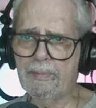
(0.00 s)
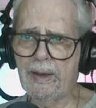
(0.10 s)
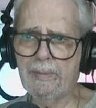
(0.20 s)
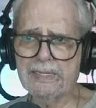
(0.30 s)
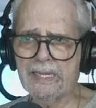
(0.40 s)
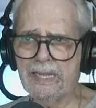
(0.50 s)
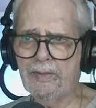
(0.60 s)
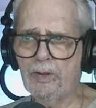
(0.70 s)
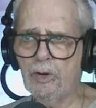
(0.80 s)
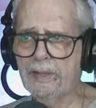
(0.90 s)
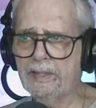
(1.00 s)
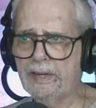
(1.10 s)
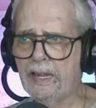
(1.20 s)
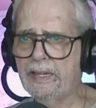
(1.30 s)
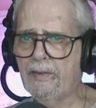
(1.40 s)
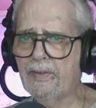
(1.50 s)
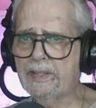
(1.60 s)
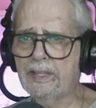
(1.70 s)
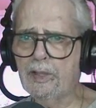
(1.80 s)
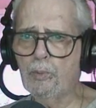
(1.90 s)
más allá de lo material y
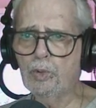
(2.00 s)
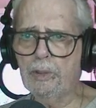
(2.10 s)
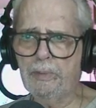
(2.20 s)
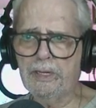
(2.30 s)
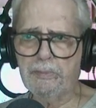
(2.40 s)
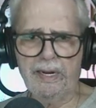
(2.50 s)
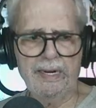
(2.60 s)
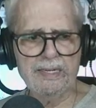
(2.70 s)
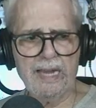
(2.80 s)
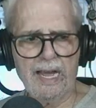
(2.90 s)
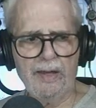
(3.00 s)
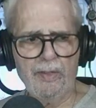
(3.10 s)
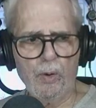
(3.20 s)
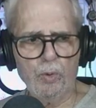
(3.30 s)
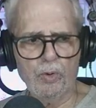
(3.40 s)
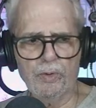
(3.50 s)
afectan de múltiples maneras a cada uno.